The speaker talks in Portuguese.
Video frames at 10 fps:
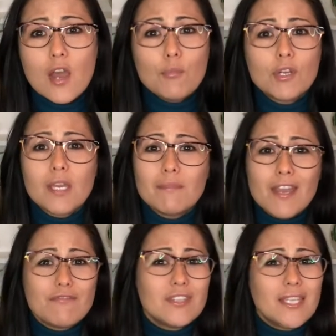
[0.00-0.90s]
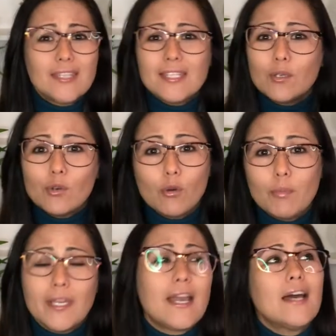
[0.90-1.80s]
Por que minha vida é tão
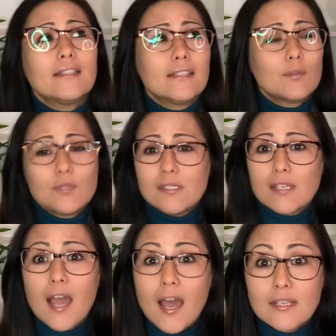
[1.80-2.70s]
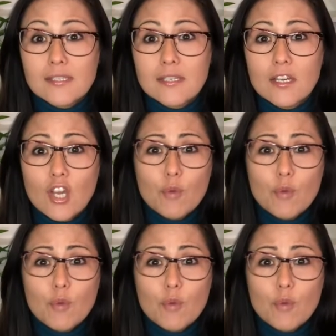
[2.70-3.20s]
complicada e tão escassa?